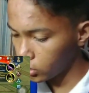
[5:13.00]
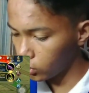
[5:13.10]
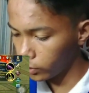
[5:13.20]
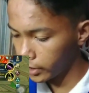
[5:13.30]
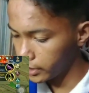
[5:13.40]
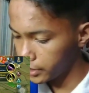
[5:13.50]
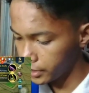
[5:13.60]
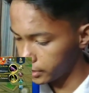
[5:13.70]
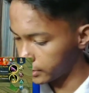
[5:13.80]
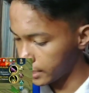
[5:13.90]
so we're
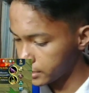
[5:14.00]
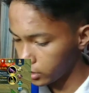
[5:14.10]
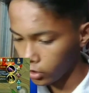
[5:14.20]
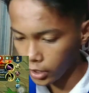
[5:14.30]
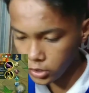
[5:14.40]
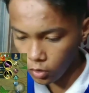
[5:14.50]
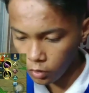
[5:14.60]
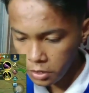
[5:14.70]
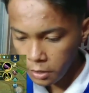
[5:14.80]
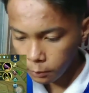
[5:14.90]
here guys ano. Okay, so